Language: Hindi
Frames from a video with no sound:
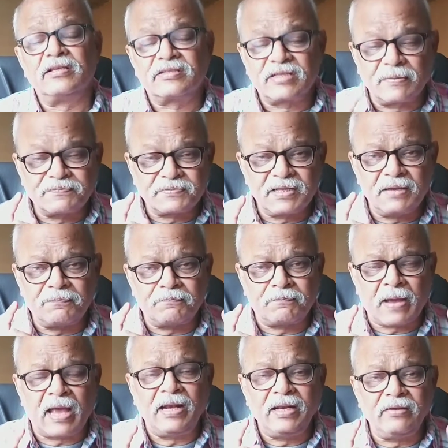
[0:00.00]
सबसे
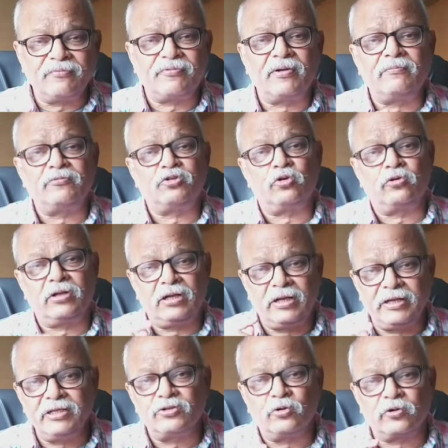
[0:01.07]
पहली फिल्म जो
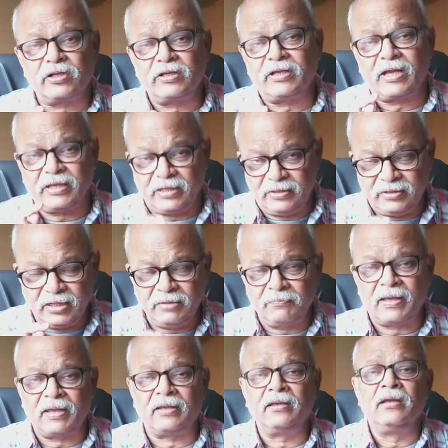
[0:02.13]
रिलीज हो रही है हिंदी
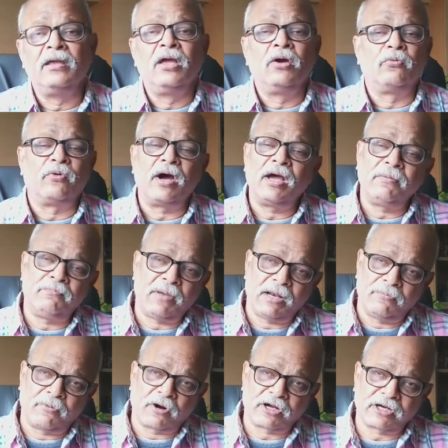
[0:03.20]
में वह है
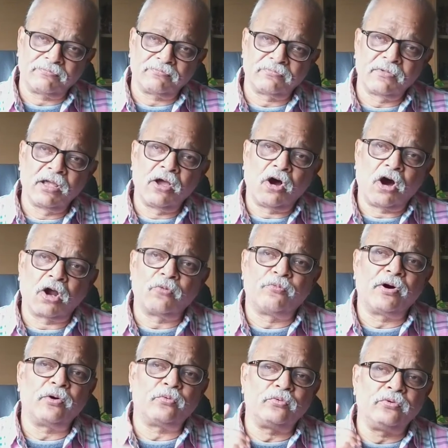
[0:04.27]
बेल बॉटम और
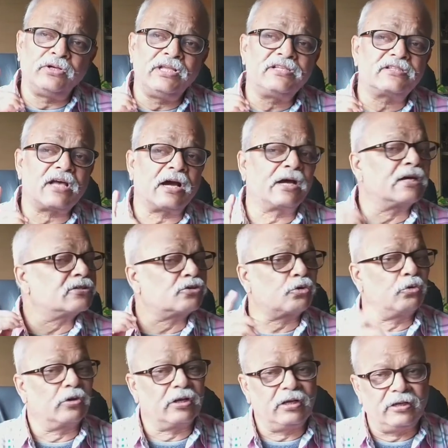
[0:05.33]
वह 19 अगस्त
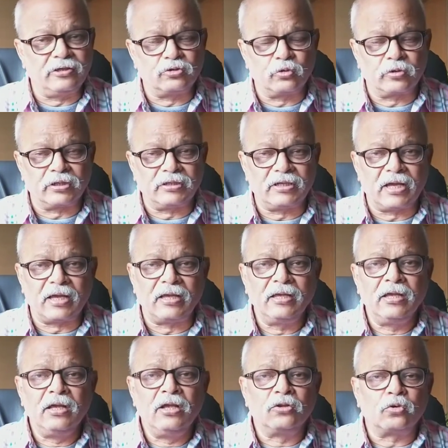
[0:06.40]
को रिलीज हो रही है
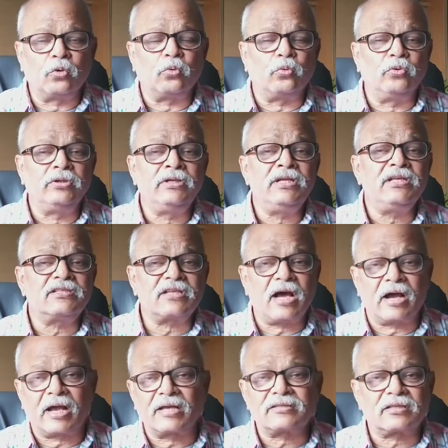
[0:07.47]
तो 19
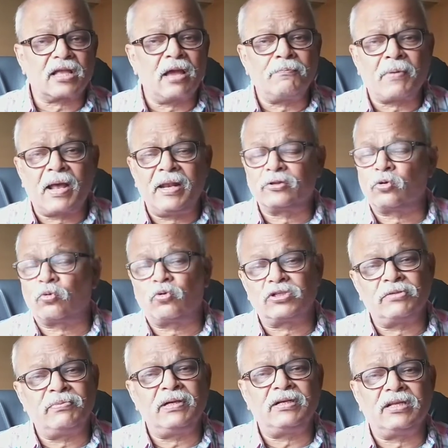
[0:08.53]
अगस्त के पहले तो
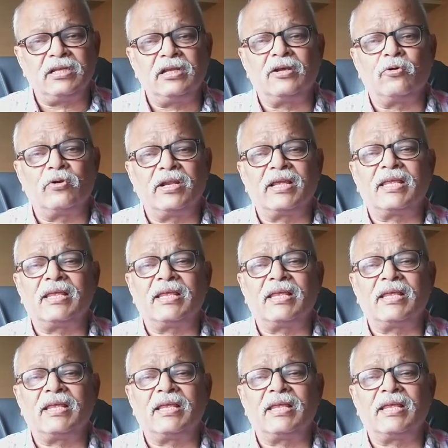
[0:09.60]
कुछ भी ठीक होने